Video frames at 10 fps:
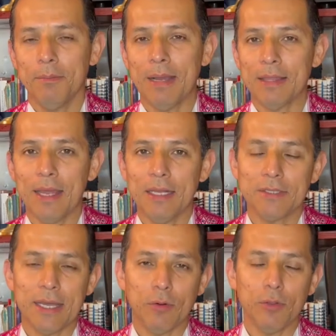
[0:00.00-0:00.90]
Magdala
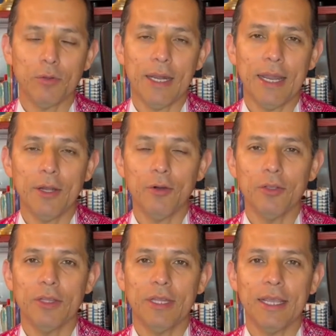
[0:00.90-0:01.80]
está junto al
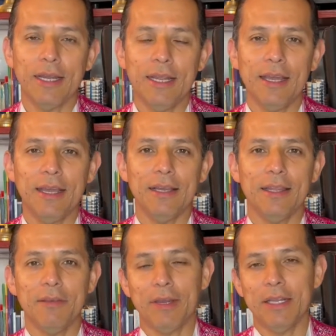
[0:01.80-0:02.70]
lago de Galilea,
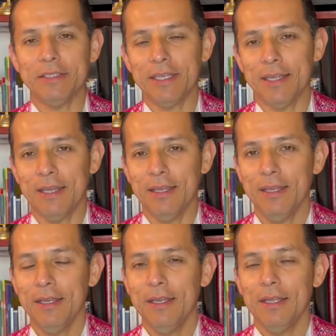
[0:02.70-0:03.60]
a diferencia de,
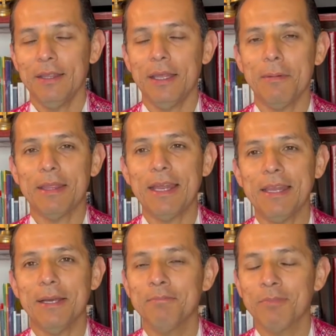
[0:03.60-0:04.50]

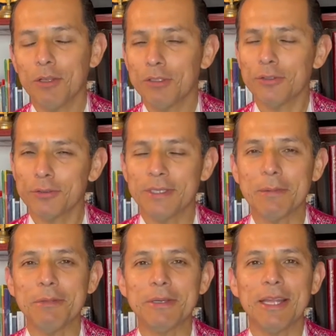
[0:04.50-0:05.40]
Betania. Entonces
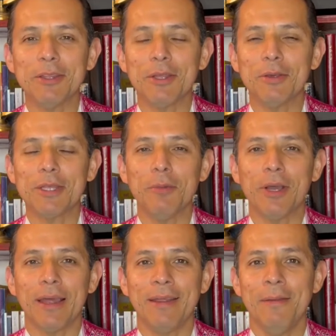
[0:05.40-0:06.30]
estamos hablando de otra
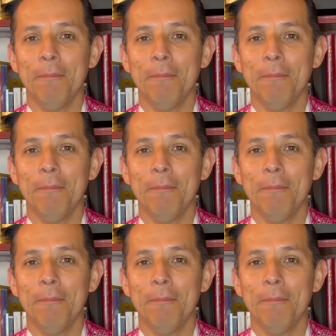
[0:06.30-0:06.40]
mujer.